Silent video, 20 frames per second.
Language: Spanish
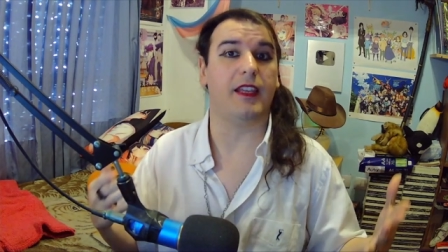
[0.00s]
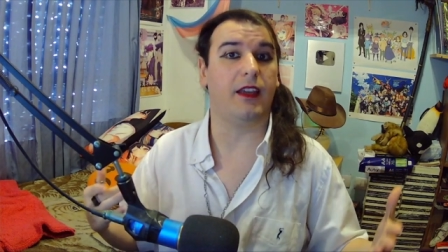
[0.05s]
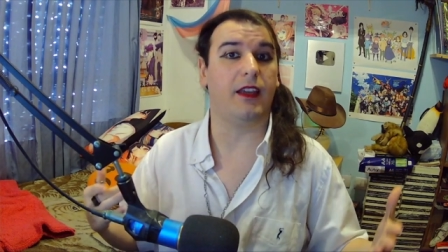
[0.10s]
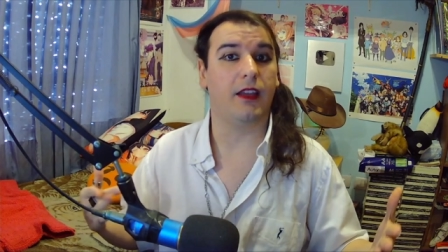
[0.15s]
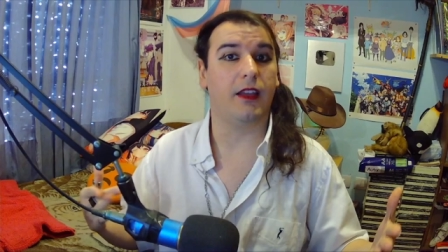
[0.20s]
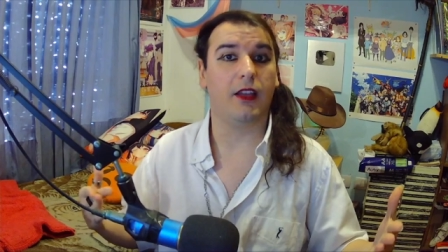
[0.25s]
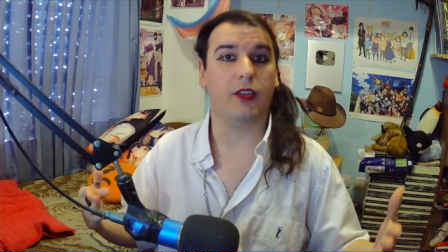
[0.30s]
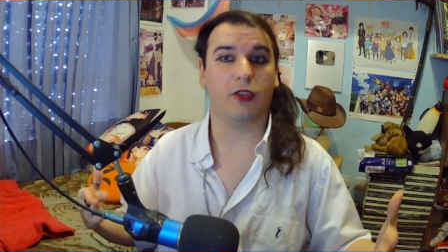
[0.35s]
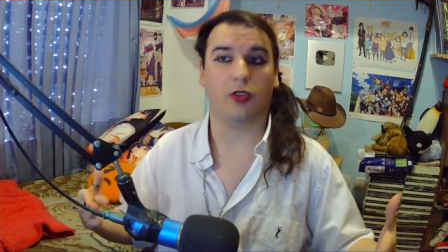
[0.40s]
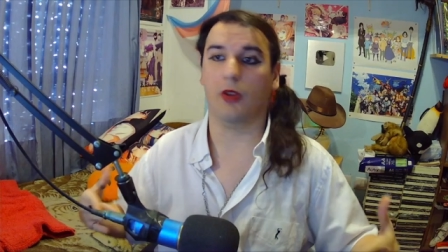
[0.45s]

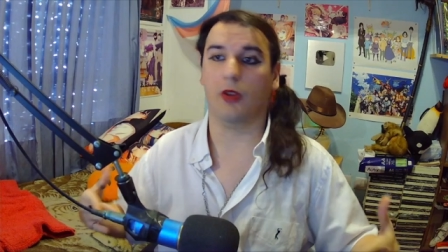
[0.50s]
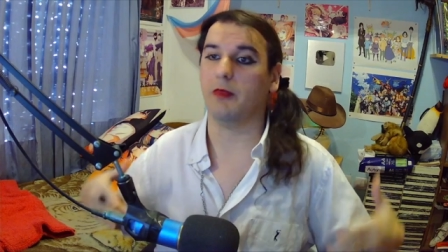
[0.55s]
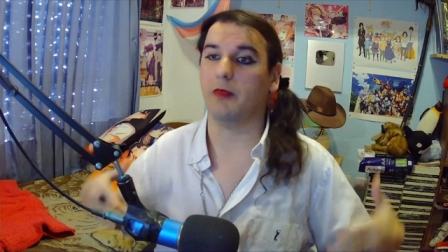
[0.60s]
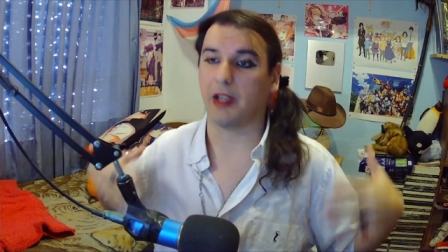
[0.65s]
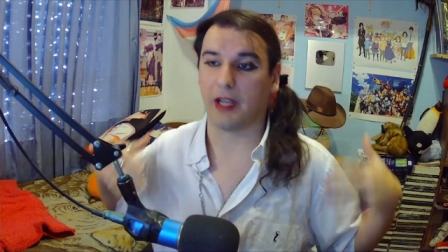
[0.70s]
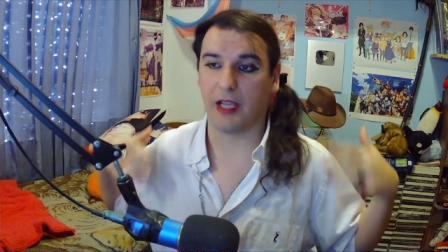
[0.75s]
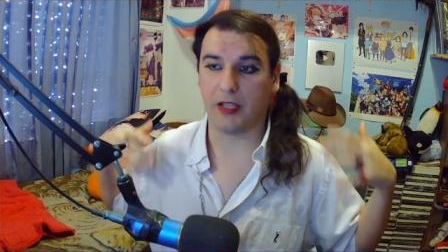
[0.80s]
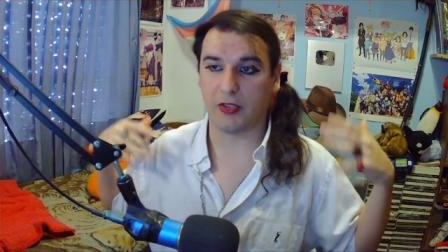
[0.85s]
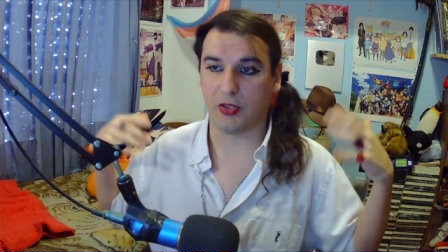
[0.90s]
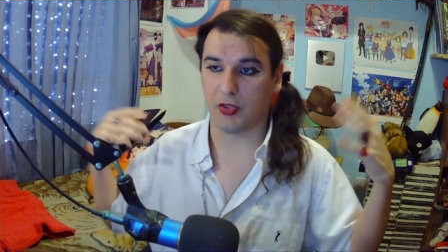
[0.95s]
¿no? En mis redes
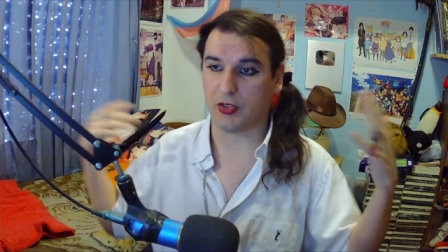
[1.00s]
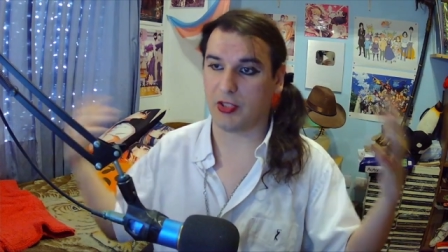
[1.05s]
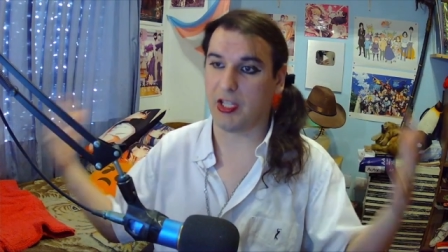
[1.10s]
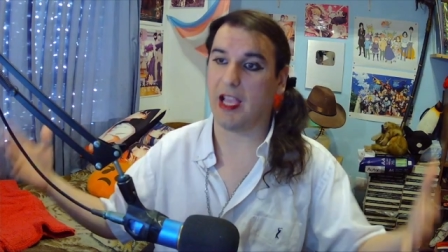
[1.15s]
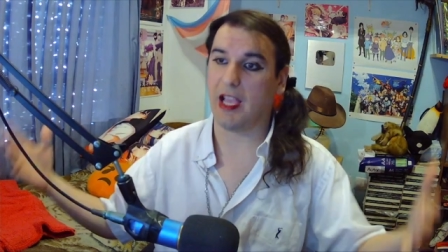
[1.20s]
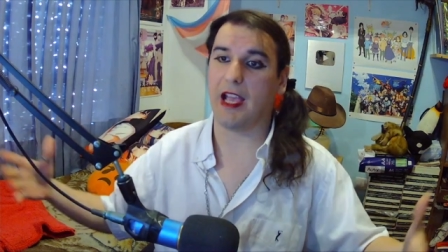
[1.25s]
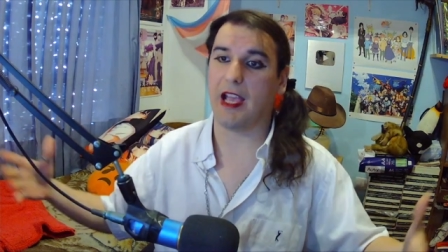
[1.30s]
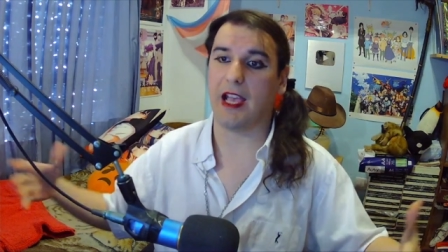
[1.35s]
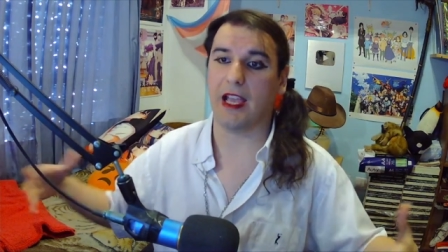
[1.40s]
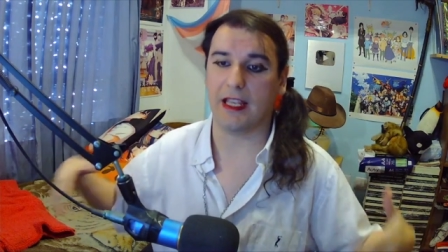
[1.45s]

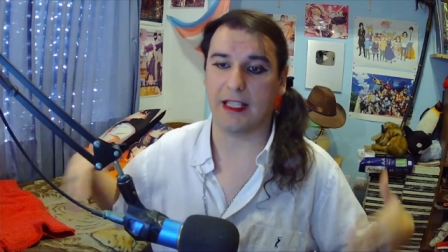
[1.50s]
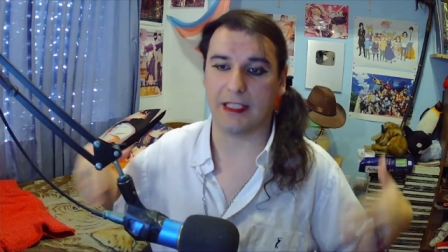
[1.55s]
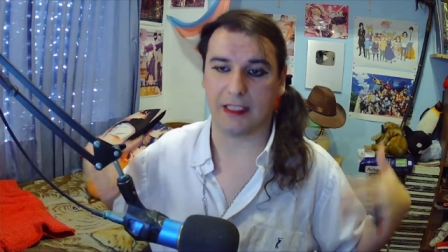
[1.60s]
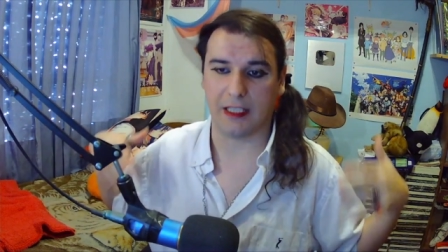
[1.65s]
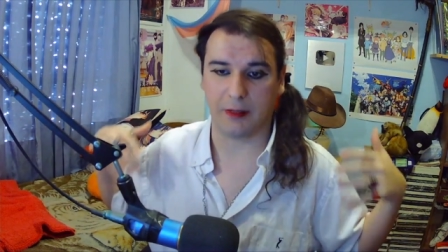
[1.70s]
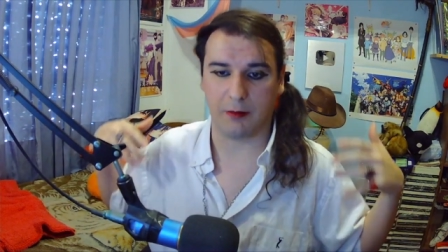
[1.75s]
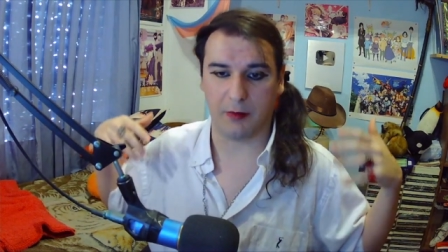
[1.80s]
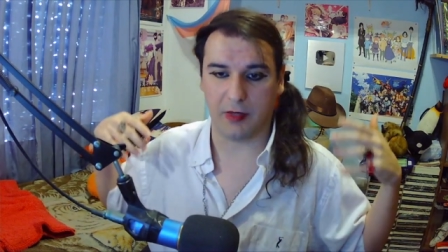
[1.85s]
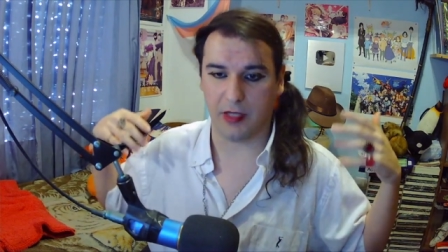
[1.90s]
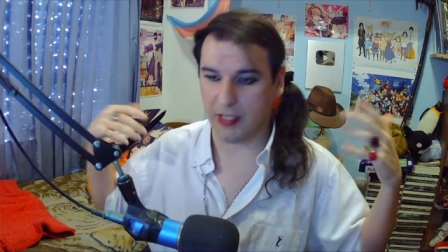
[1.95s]
sociales, en mis
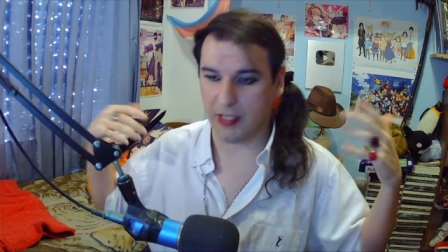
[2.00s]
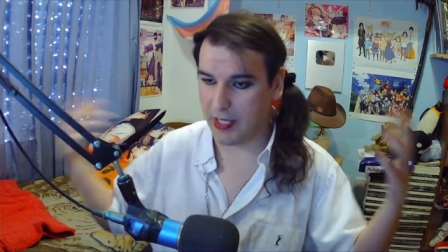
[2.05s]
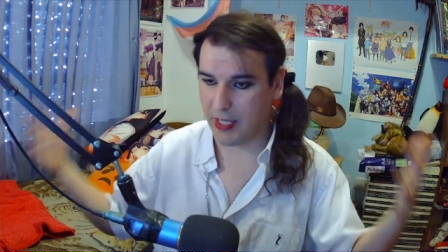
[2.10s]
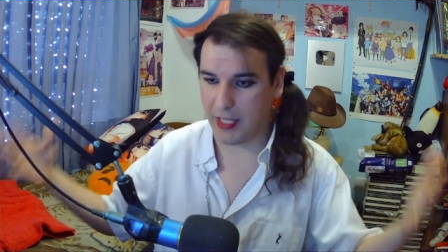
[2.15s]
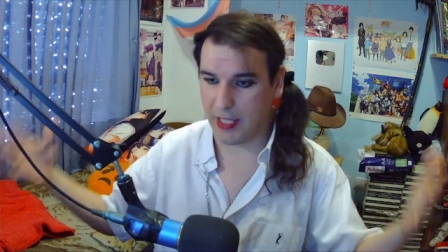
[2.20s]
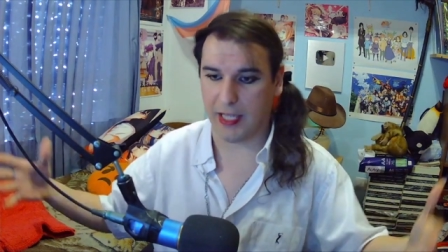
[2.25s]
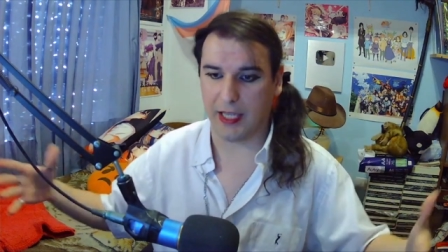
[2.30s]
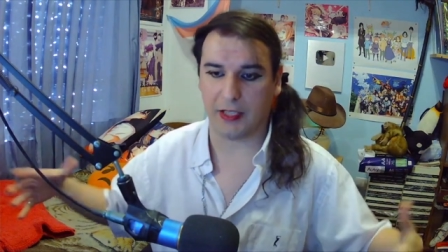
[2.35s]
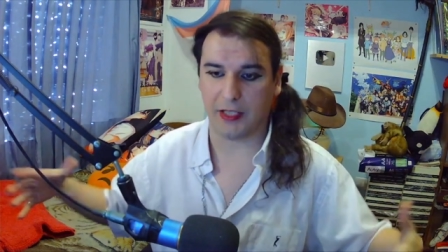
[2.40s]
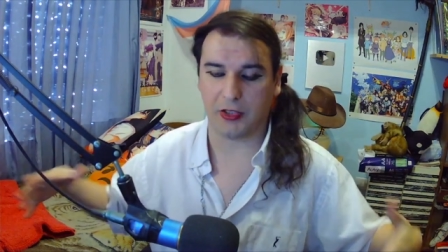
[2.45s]

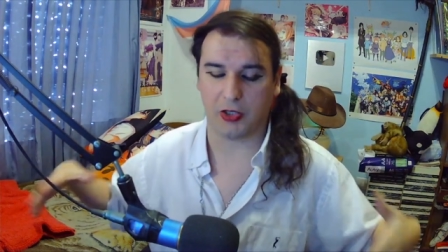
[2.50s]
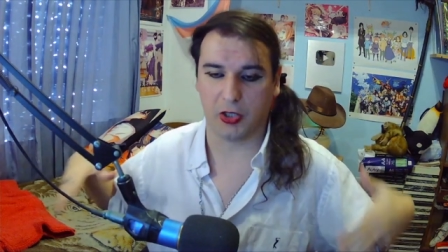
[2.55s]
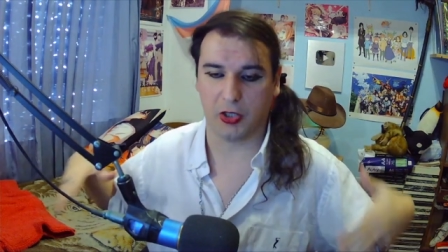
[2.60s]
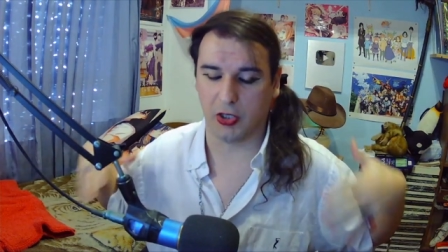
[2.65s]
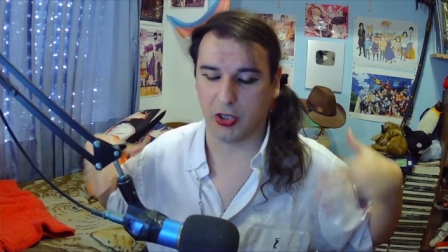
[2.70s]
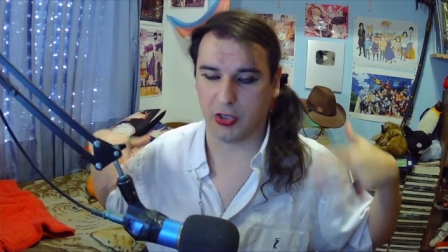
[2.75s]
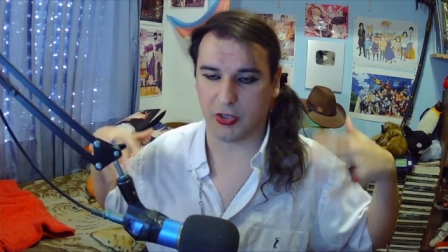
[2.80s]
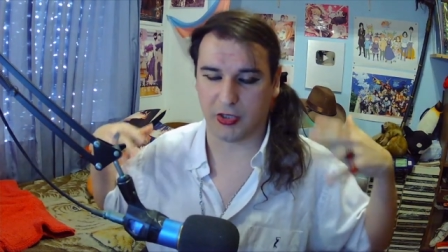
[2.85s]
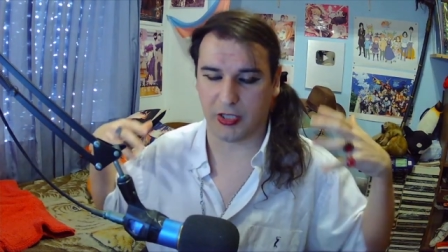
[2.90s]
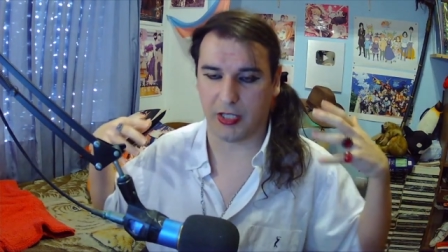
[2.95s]
directos,
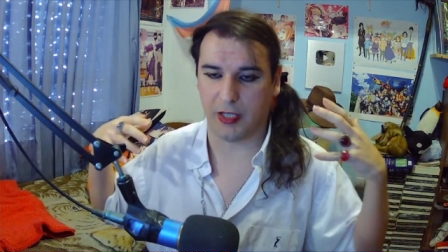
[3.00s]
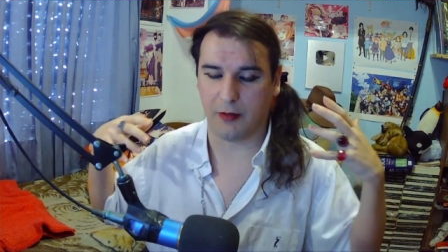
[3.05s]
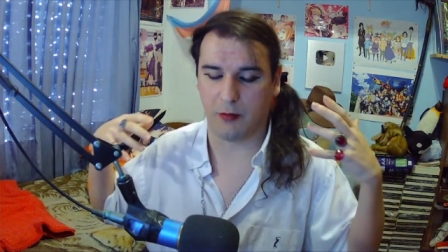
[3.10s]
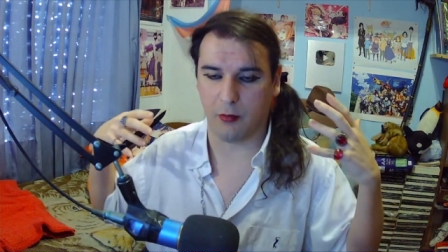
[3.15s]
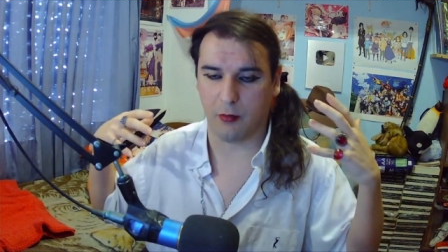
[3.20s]
es muy,